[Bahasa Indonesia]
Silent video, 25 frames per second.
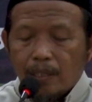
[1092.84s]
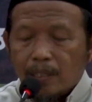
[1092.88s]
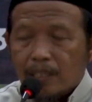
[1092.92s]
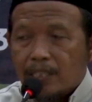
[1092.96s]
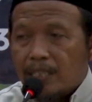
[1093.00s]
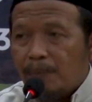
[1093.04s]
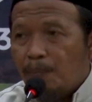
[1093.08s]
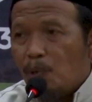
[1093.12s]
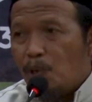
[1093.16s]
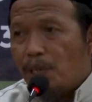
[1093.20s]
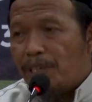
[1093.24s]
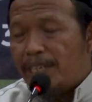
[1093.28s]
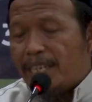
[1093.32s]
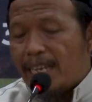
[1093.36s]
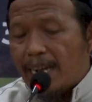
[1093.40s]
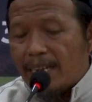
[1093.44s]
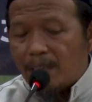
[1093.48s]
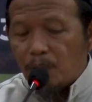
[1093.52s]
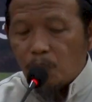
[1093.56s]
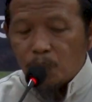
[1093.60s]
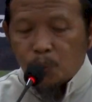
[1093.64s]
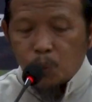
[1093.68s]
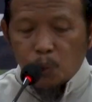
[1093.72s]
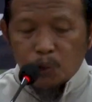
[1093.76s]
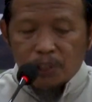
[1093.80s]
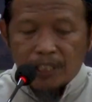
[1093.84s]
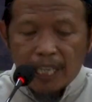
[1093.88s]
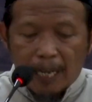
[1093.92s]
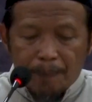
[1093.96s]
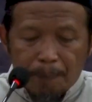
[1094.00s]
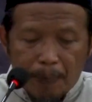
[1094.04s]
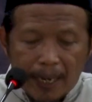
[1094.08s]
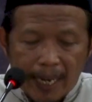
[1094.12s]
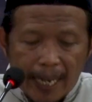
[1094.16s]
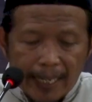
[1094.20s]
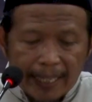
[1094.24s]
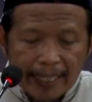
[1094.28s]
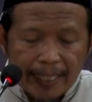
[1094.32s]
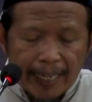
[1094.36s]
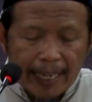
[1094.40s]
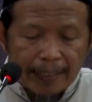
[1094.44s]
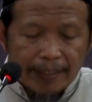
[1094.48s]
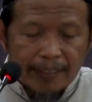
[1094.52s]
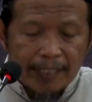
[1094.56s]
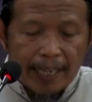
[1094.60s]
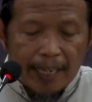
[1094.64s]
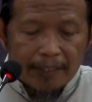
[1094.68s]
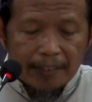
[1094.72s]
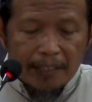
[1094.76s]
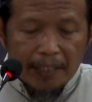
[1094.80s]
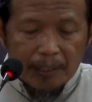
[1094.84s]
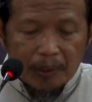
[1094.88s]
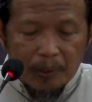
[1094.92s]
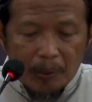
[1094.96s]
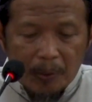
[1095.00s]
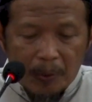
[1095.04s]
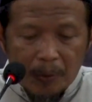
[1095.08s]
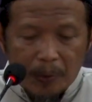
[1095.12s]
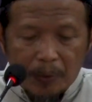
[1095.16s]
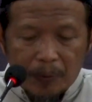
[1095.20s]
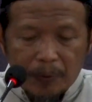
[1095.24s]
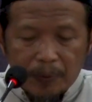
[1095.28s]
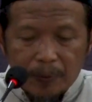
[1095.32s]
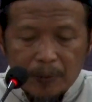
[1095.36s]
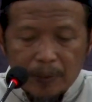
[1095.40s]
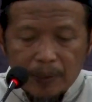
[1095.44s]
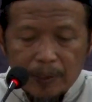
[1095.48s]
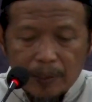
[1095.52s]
Kemudian untuk siapa lagi nasihat itu?